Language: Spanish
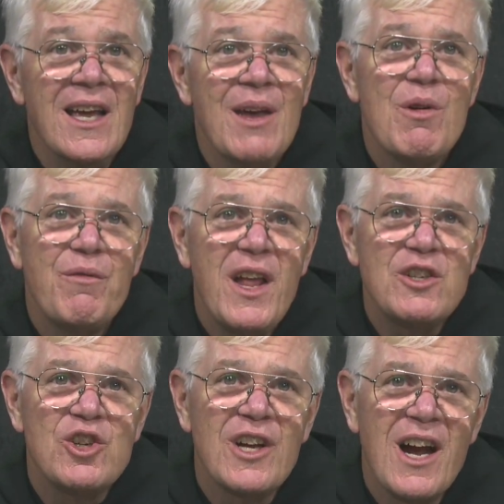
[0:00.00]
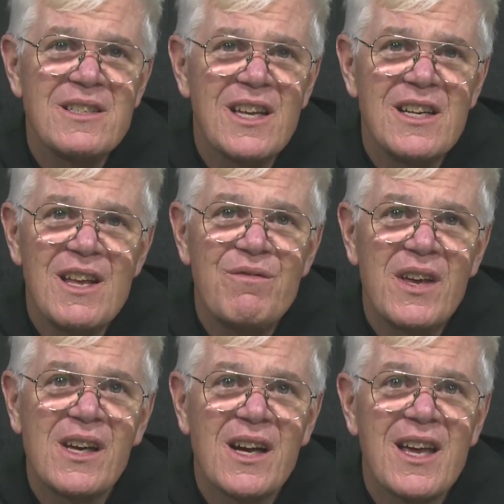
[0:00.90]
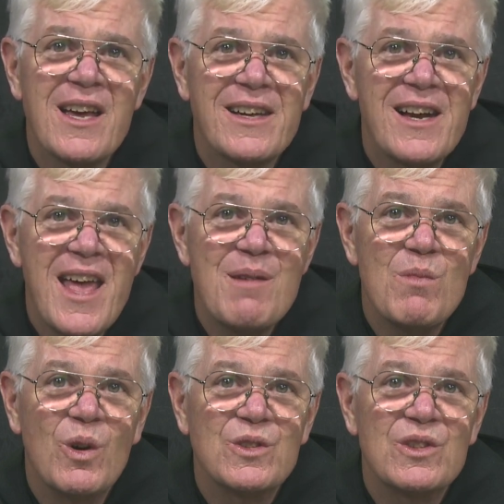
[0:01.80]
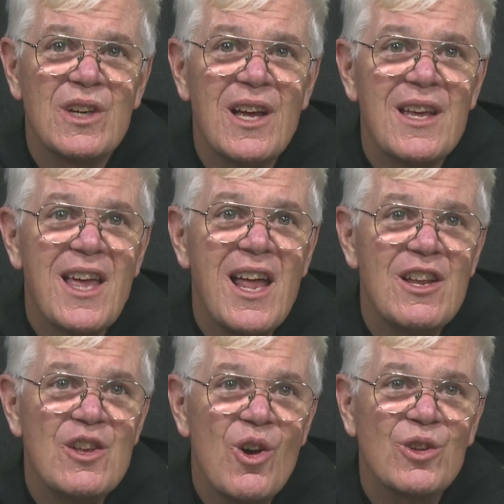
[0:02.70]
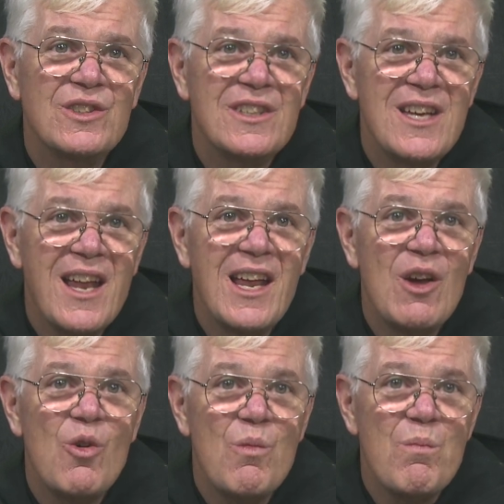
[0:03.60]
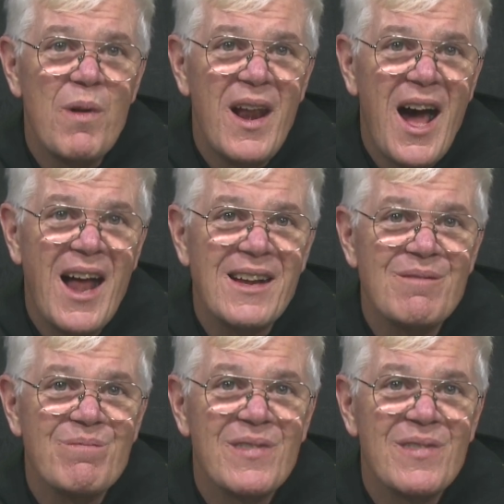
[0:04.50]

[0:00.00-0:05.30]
Y reflexionar significa que creemos que Dios tiene un plan